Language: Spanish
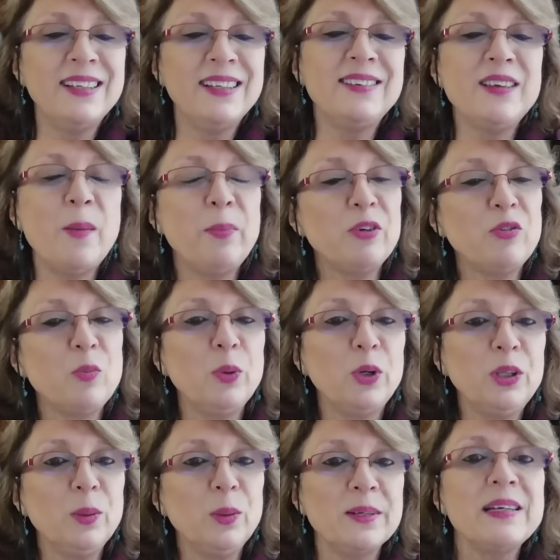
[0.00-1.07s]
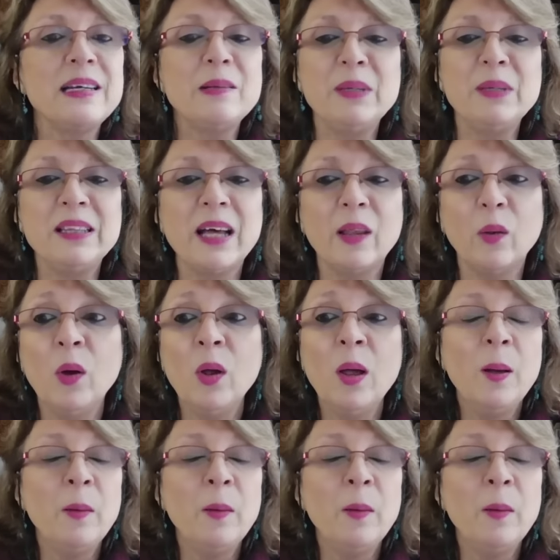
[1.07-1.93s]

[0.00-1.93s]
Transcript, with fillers: que siempre es un poquito más limitado.